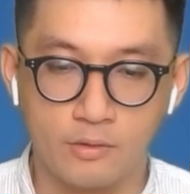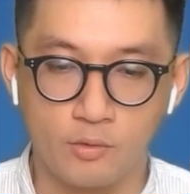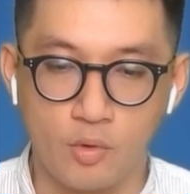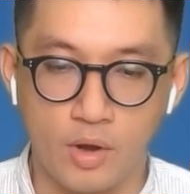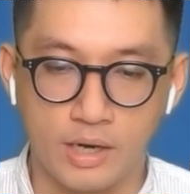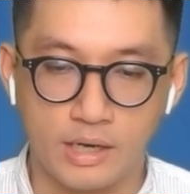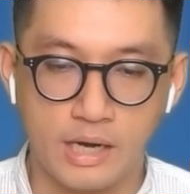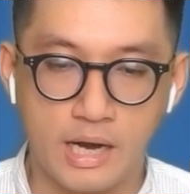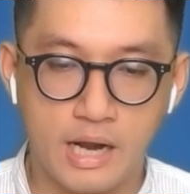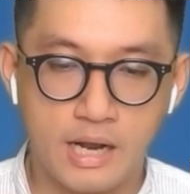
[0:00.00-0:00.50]

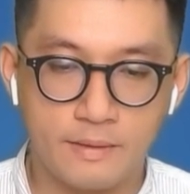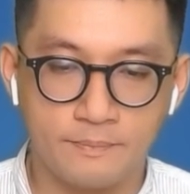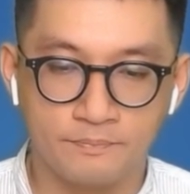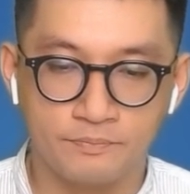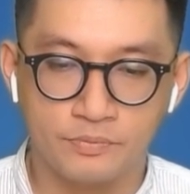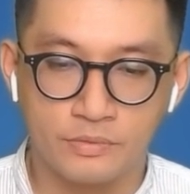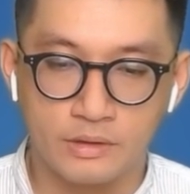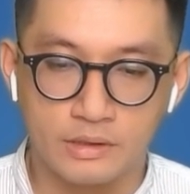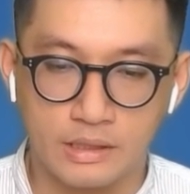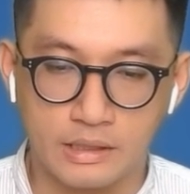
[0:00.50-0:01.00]
Ngoài ra
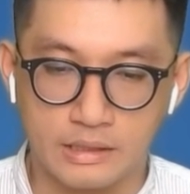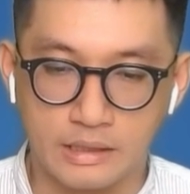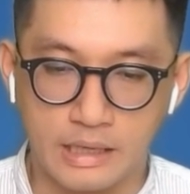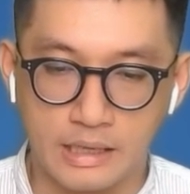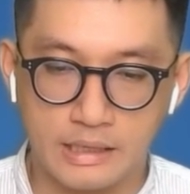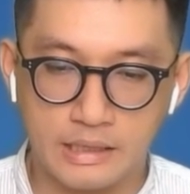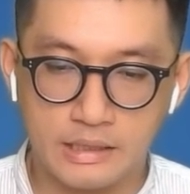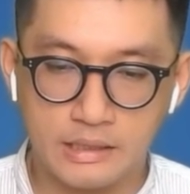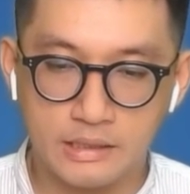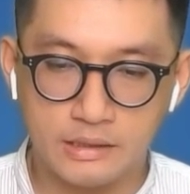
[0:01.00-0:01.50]
thì
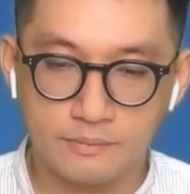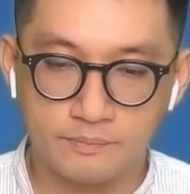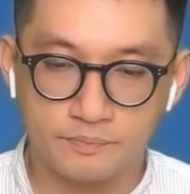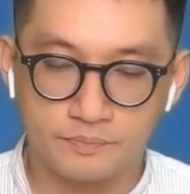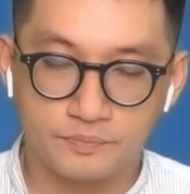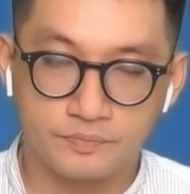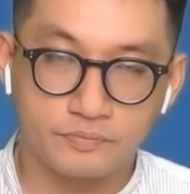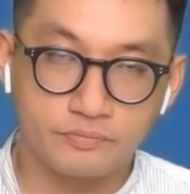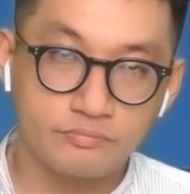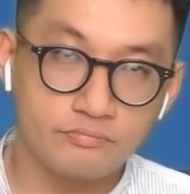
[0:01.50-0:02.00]
cái
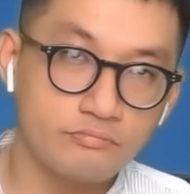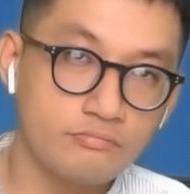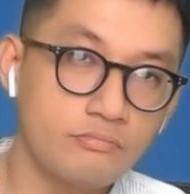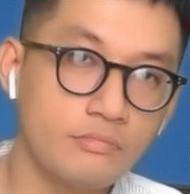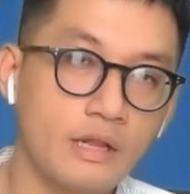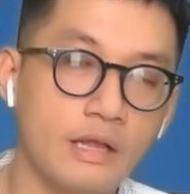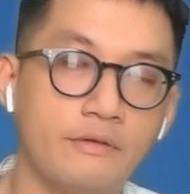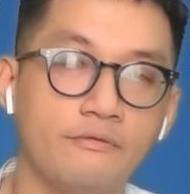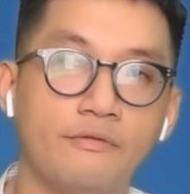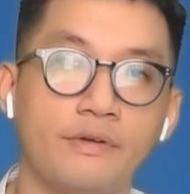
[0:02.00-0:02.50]

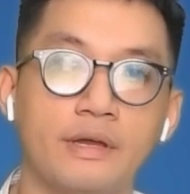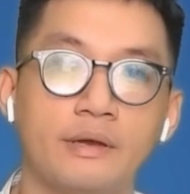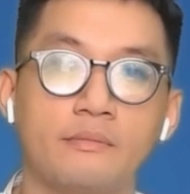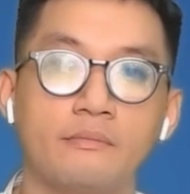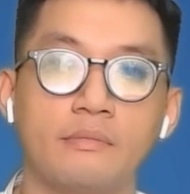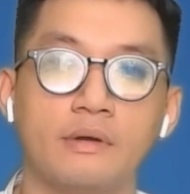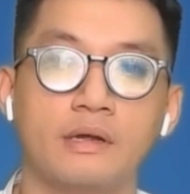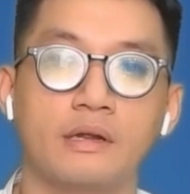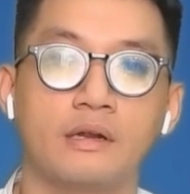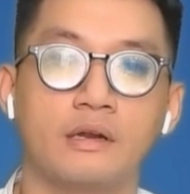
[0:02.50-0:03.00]
việc
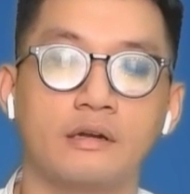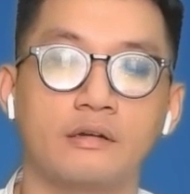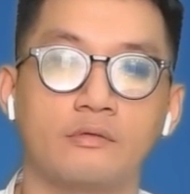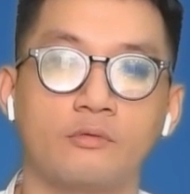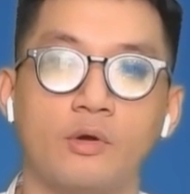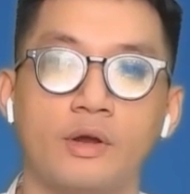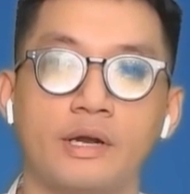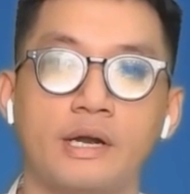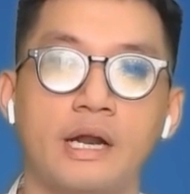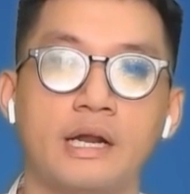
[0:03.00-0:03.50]
mà
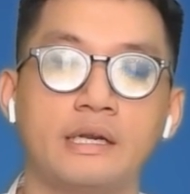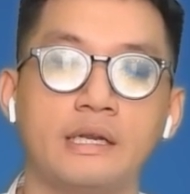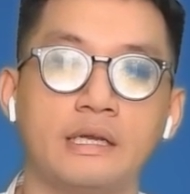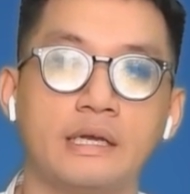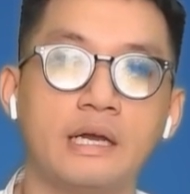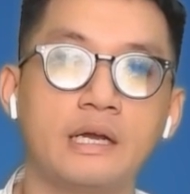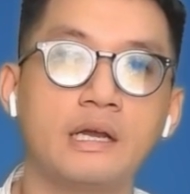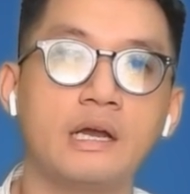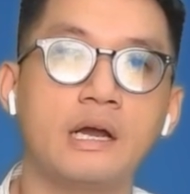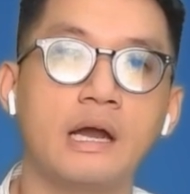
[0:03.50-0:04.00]
ngoài ra thì
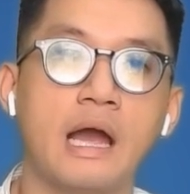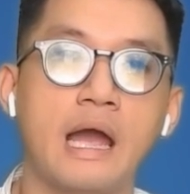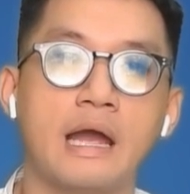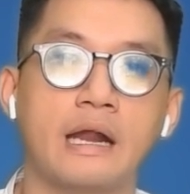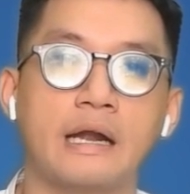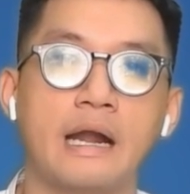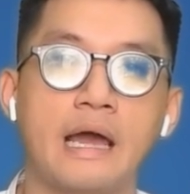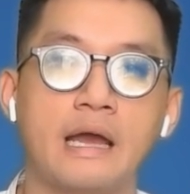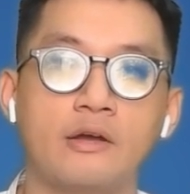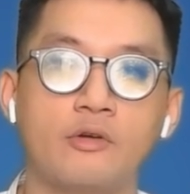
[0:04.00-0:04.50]
các ngân
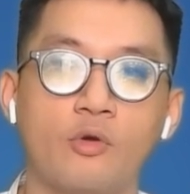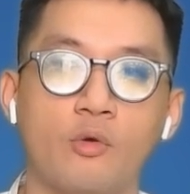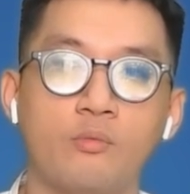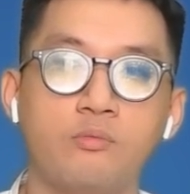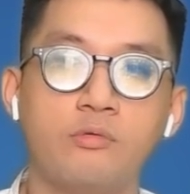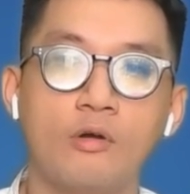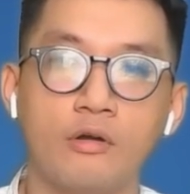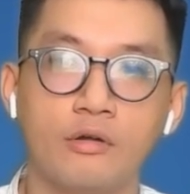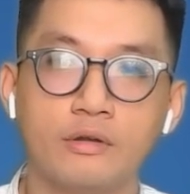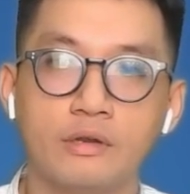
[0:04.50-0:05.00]
hàng đang
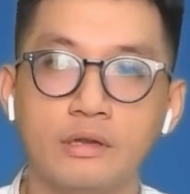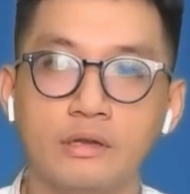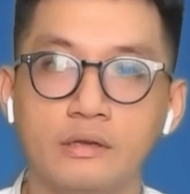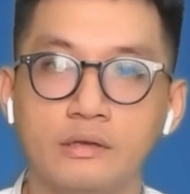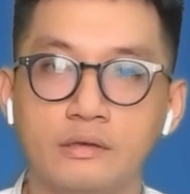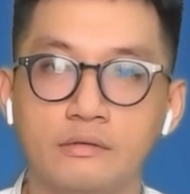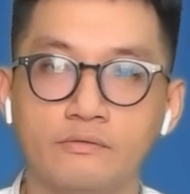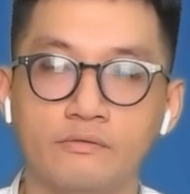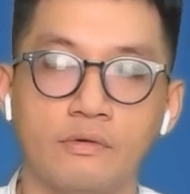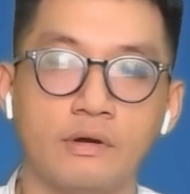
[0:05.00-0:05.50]
cũng có
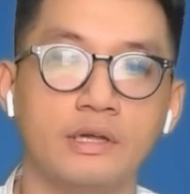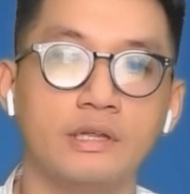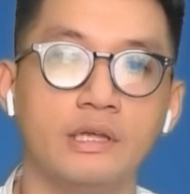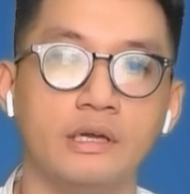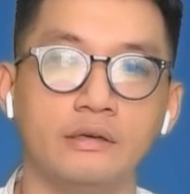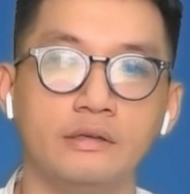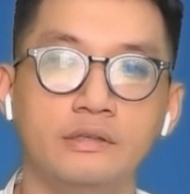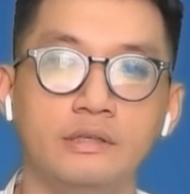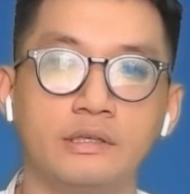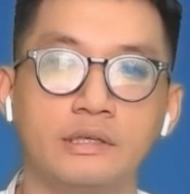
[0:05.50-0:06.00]
vẫn
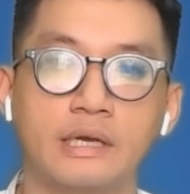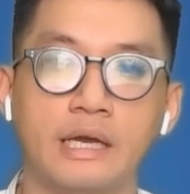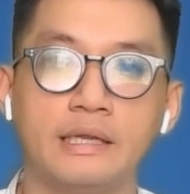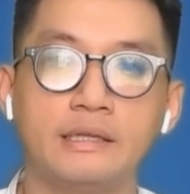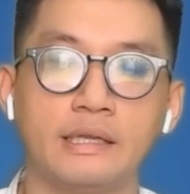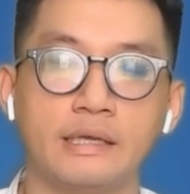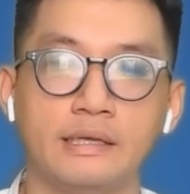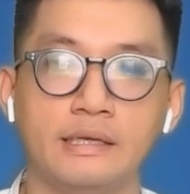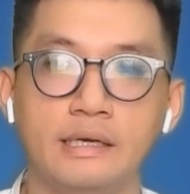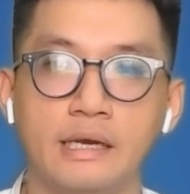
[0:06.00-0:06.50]
giữ được cái
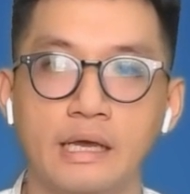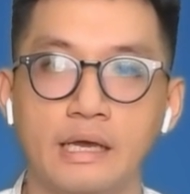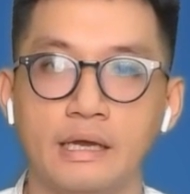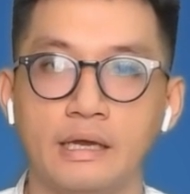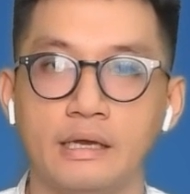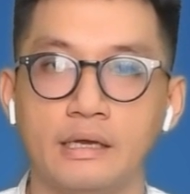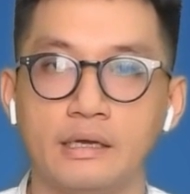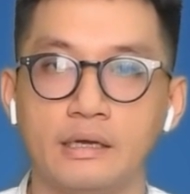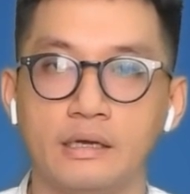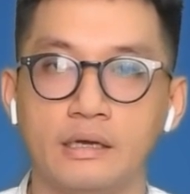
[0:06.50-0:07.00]
tỷ
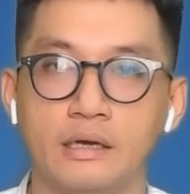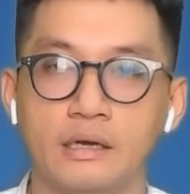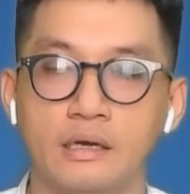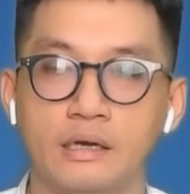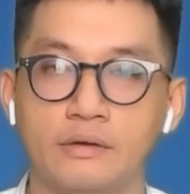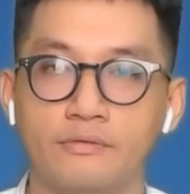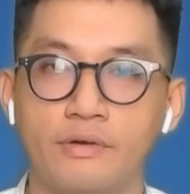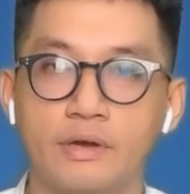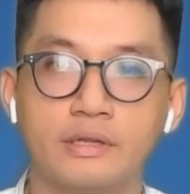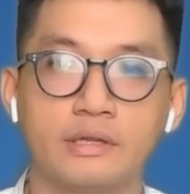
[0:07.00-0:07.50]
lệ
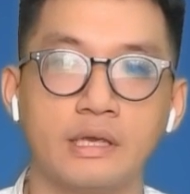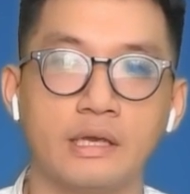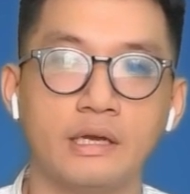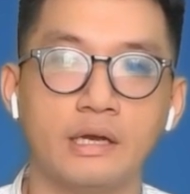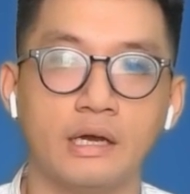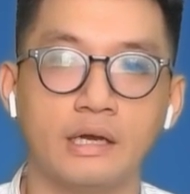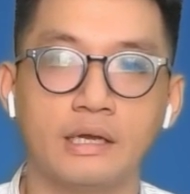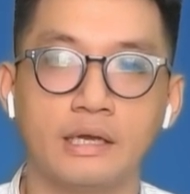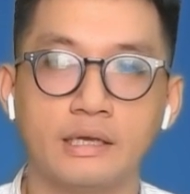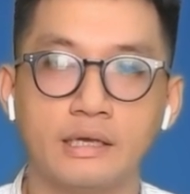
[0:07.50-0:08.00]
uh, phát
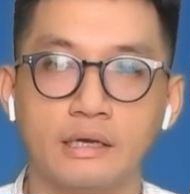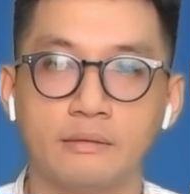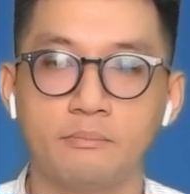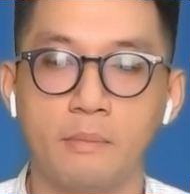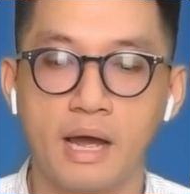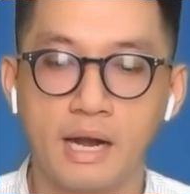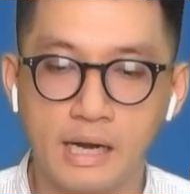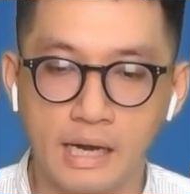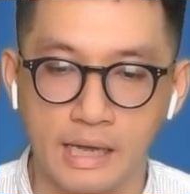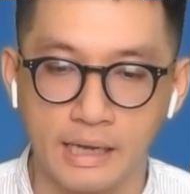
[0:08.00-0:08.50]
triển ở cái kênh
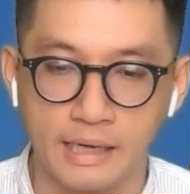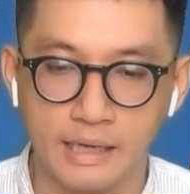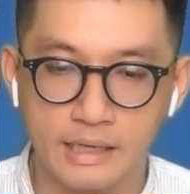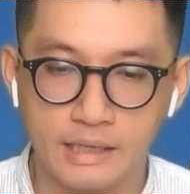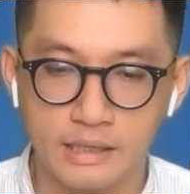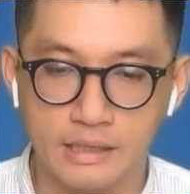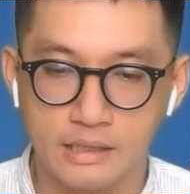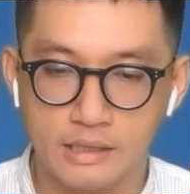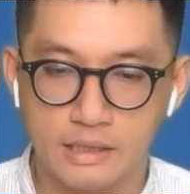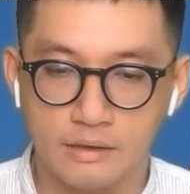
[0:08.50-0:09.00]
bán
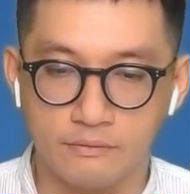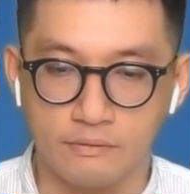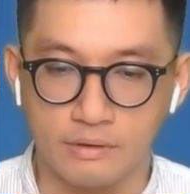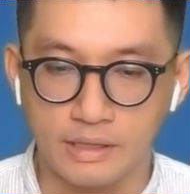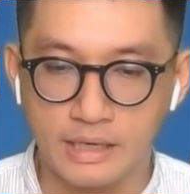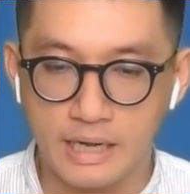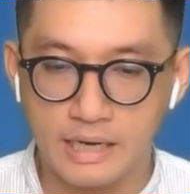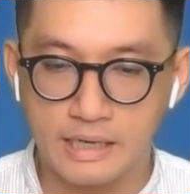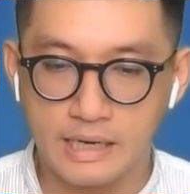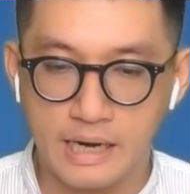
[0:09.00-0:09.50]
lẻ
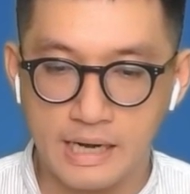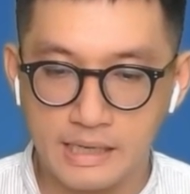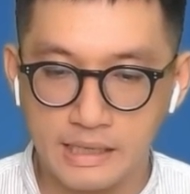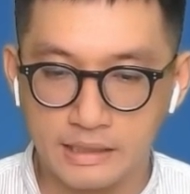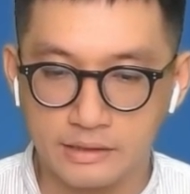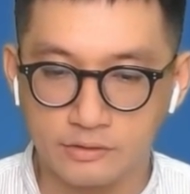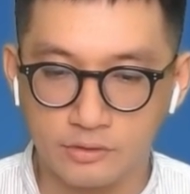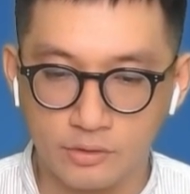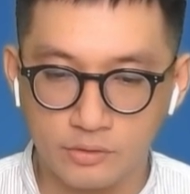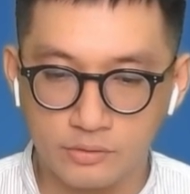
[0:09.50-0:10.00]
vẫn đang khá
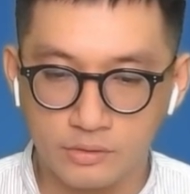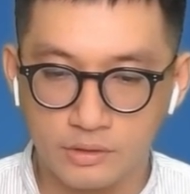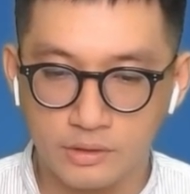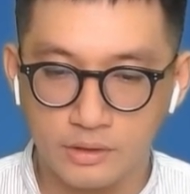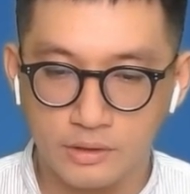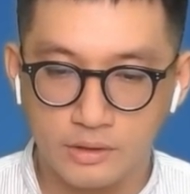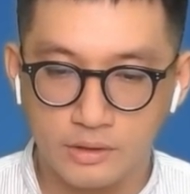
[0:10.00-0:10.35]
là tốt